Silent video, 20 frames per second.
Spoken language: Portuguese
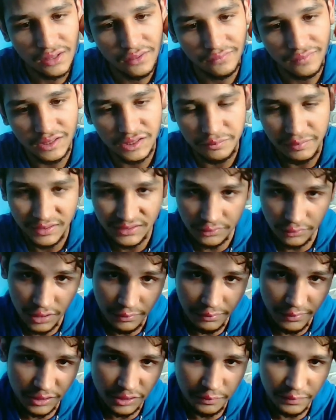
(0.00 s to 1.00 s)
vai te passar um
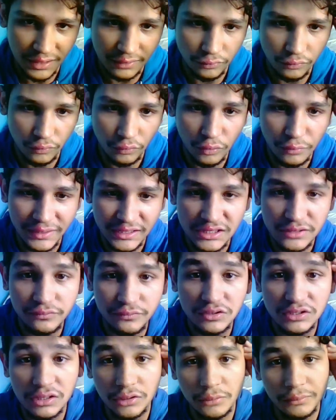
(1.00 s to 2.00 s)
remédio para dor, mas se
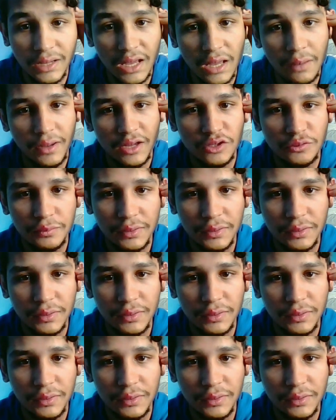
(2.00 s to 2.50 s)
você tomar remédio